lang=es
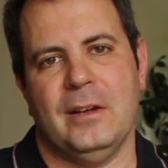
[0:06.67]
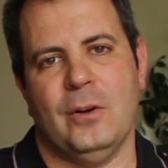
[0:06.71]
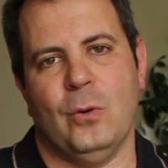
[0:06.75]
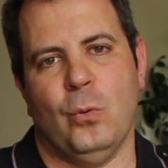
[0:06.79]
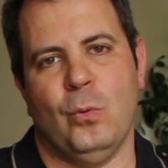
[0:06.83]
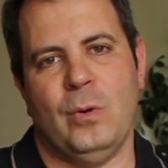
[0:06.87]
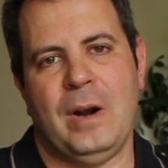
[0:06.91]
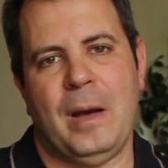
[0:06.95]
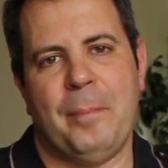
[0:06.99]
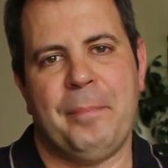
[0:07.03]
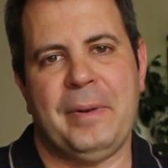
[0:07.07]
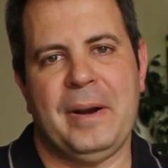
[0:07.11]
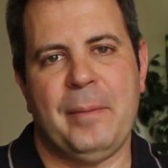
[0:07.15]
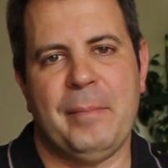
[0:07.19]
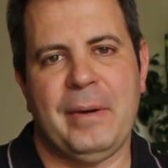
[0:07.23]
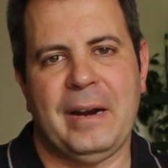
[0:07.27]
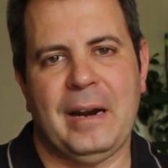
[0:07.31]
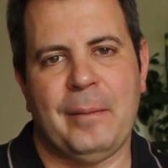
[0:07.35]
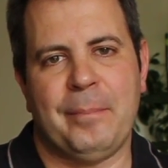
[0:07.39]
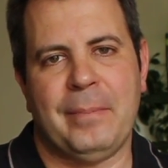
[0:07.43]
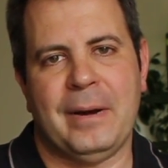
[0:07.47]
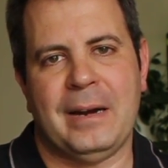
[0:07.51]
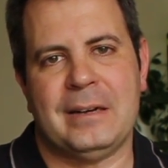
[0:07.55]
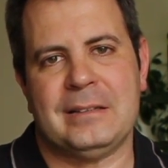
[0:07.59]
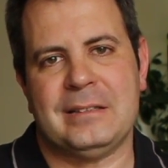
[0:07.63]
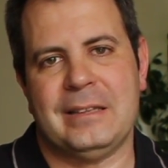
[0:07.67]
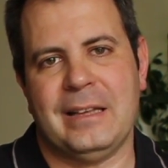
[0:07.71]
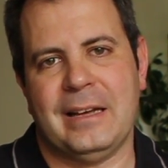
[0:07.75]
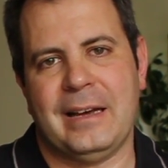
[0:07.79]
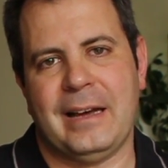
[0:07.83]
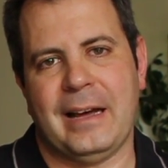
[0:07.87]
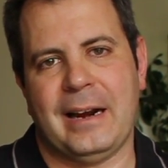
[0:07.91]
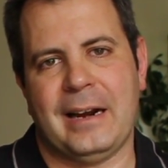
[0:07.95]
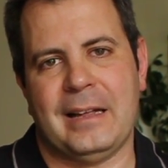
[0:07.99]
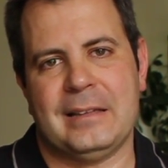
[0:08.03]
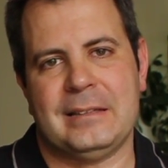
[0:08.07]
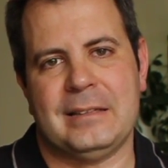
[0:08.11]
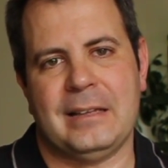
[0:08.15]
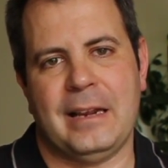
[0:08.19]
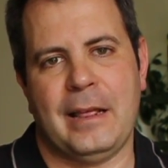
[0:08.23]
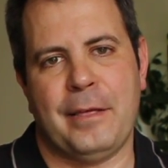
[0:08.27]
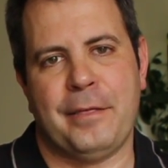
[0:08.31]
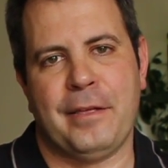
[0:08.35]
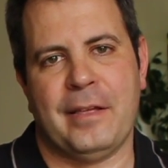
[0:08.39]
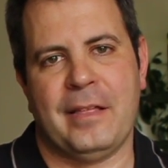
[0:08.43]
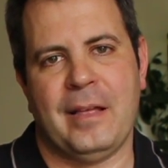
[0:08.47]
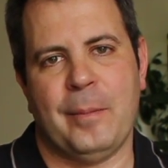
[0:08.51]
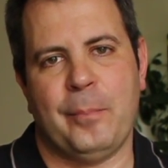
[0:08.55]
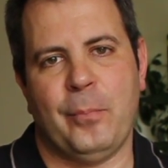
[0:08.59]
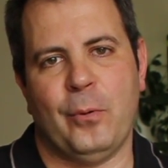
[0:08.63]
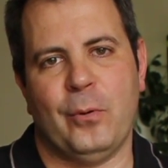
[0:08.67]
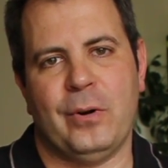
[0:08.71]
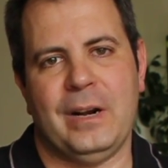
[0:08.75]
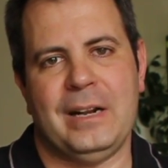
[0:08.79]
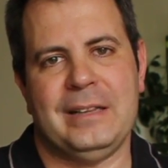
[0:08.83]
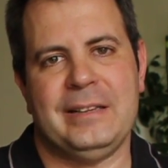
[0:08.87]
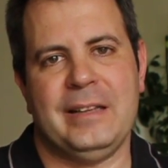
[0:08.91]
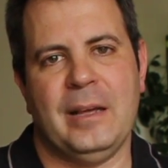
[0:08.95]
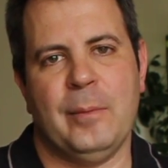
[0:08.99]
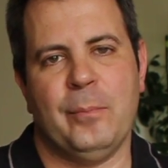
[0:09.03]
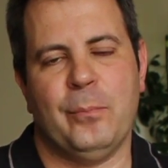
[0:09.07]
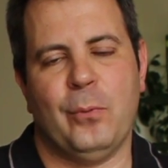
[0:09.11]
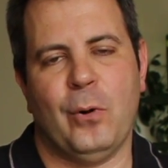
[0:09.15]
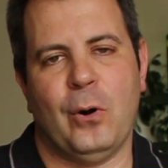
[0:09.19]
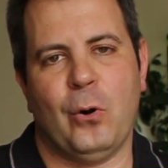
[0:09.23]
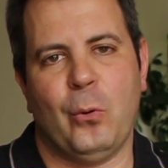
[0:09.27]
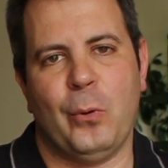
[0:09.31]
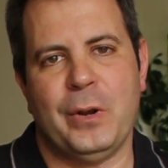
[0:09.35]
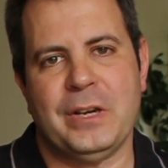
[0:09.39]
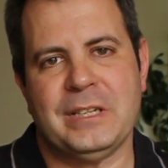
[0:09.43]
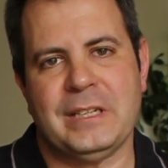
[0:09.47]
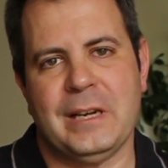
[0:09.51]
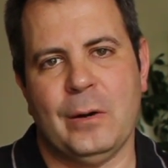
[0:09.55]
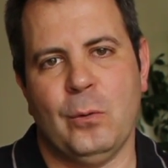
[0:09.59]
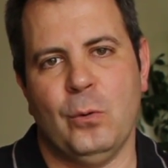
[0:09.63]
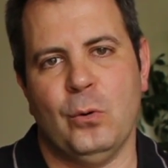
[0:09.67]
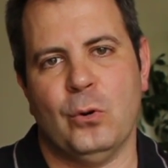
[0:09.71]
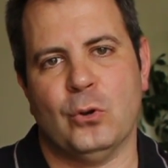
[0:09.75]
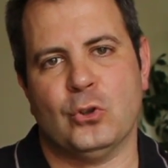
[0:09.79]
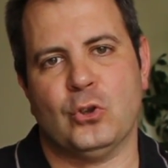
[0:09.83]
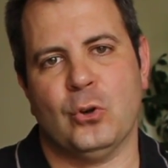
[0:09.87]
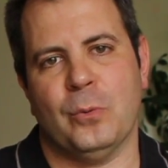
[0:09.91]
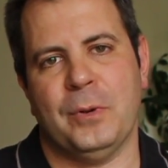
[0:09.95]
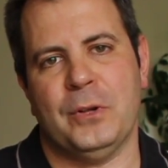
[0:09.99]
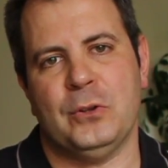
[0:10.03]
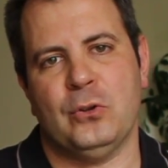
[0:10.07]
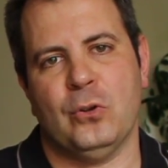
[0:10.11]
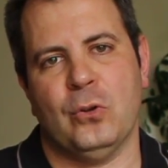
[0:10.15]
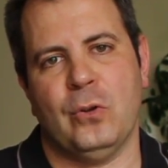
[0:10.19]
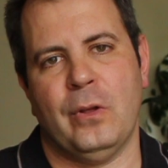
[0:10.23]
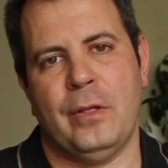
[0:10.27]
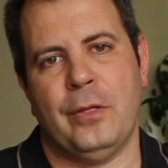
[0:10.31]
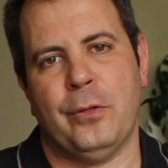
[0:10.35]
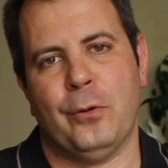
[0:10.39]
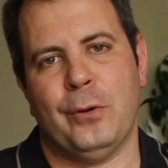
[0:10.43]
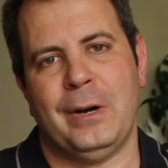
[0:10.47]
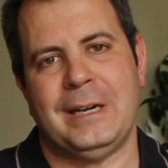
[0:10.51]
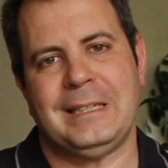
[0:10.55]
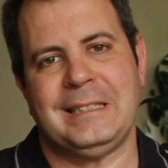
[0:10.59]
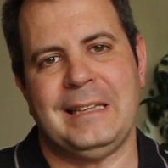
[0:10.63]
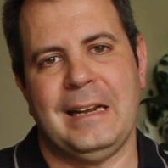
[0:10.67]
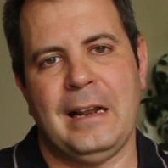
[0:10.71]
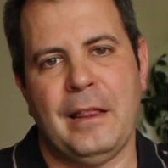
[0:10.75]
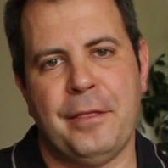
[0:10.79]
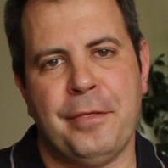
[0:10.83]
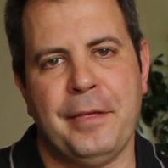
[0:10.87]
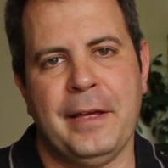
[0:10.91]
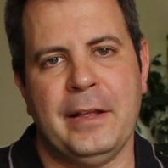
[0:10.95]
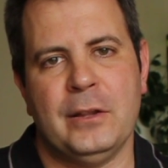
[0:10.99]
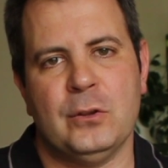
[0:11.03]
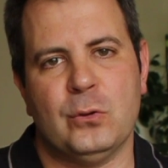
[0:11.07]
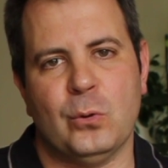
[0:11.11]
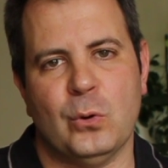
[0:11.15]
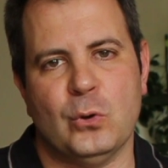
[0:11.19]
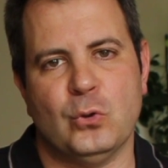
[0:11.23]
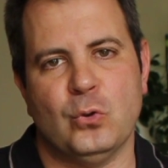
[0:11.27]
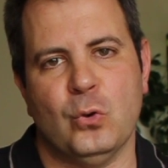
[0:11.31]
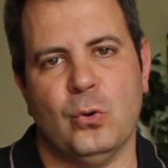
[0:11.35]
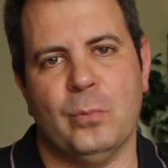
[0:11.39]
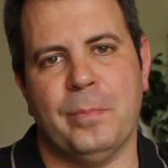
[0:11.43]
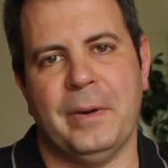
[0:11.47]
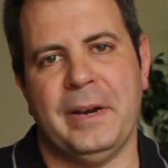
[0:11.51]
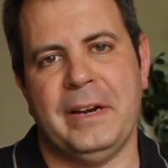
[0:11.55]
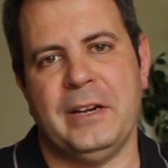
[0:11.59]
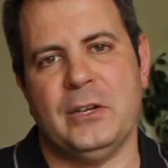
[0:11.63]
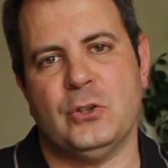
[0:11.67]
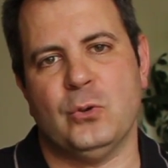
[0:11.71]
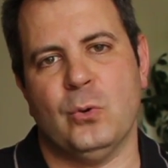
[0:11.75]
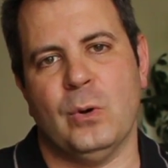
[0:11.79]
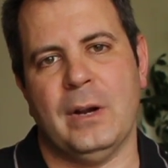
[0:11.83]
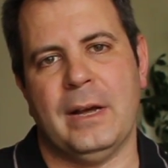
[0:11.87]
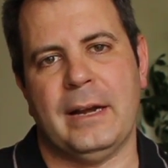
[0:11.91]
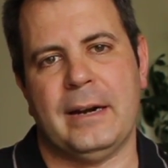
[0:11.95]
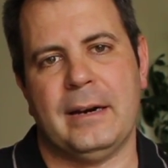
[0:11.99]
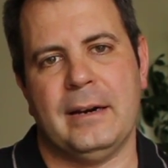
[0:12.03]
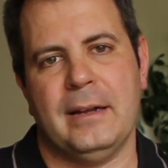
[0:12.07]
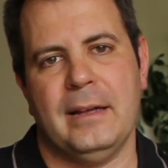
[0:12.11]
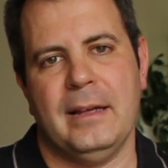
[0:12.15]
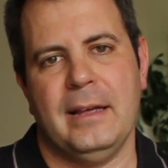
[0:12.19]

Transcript: Una primera parte caracterizada por el tiempo algo inseguro, sobre todo en zonas del centro y sur peninsular,